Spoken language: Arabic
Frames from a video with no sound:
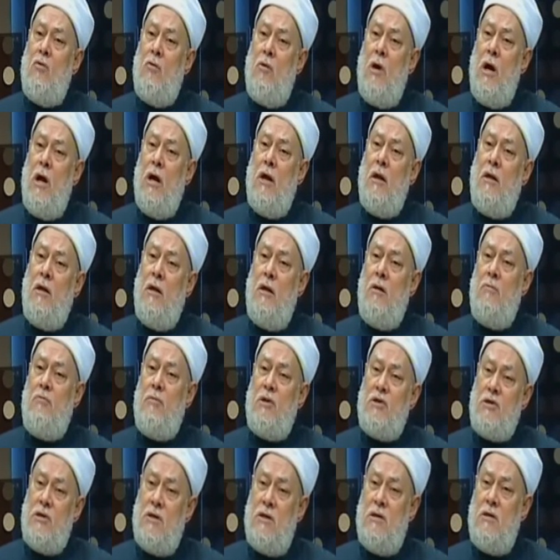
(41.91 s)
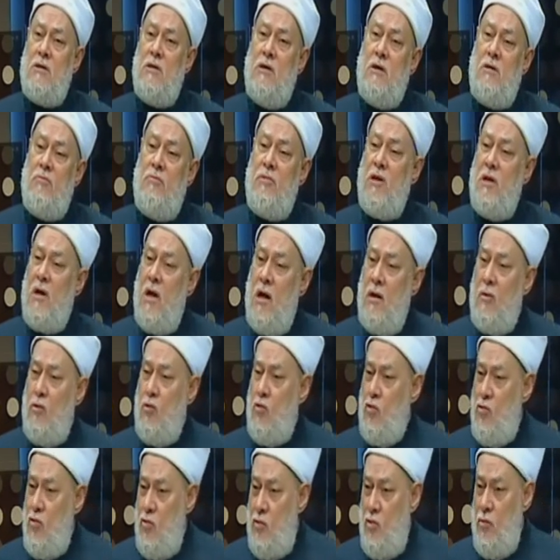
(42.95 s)
واخد الماجستير
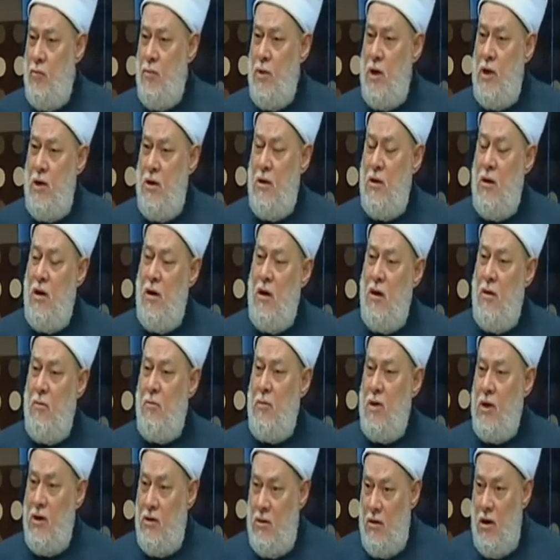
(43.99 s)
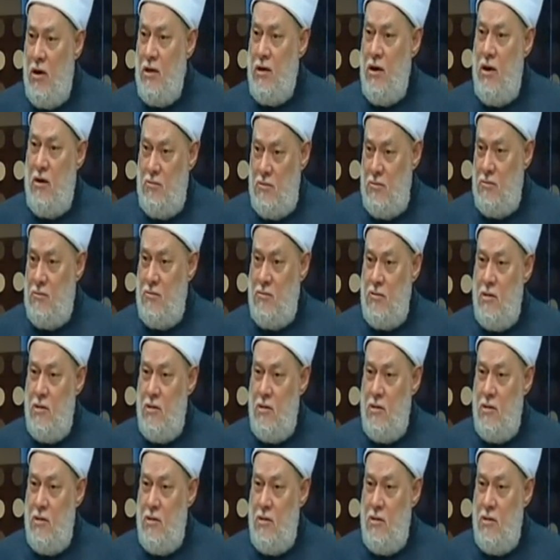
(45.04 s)
بتاعته من بريطانيا